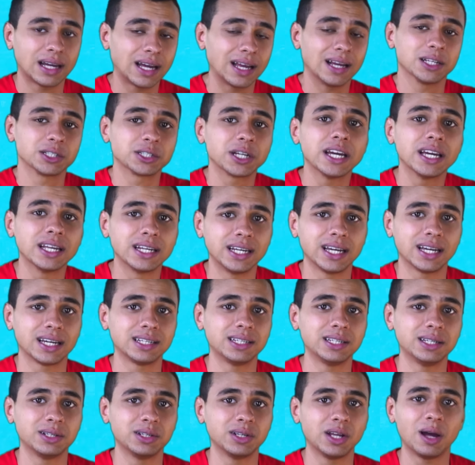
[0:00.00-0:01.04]
علشان
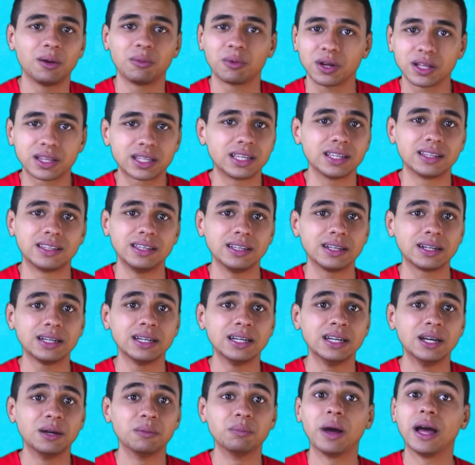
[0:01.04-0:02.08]
يعني ان امراض كتيره
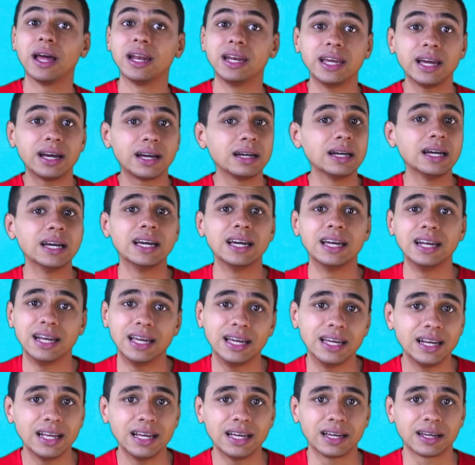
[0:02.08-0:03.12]
بقى ليها
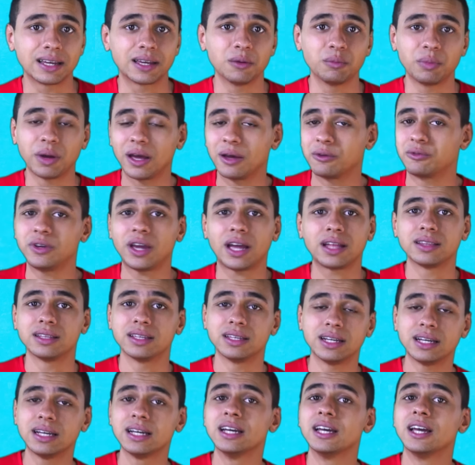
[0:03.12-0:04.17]
العلاج بقى في
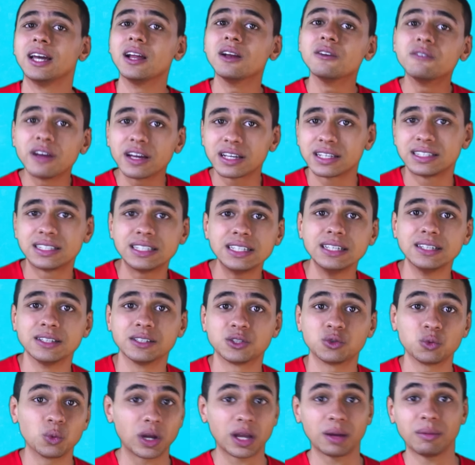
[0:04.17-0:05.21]
عندنا
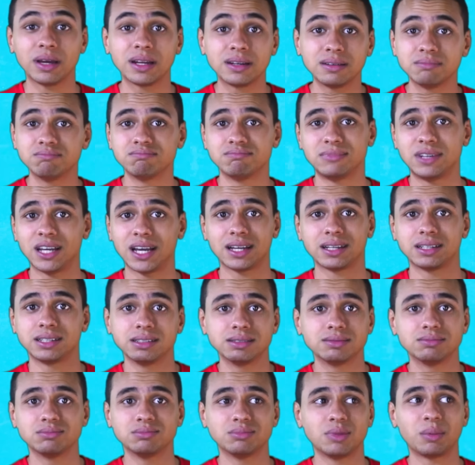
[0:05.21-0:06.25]
الفاكسينز وكمان يعني
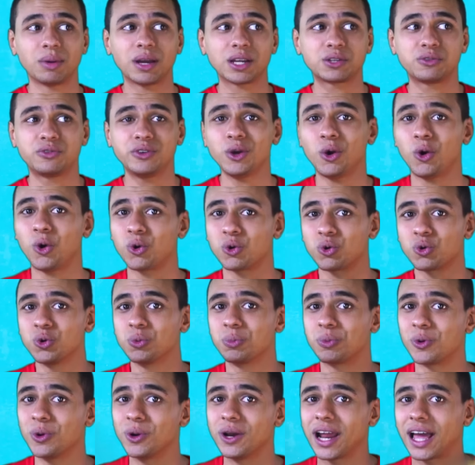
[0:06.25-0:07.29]
ما بقاش في
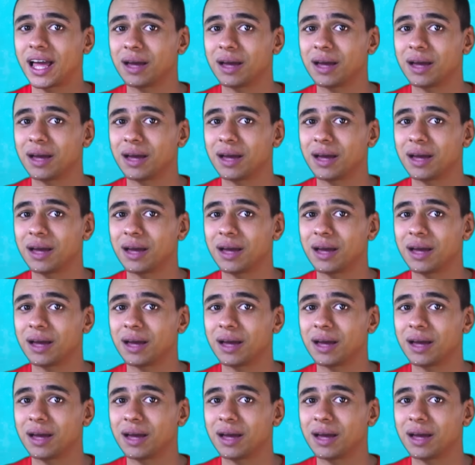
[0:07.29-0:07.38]
حروب كل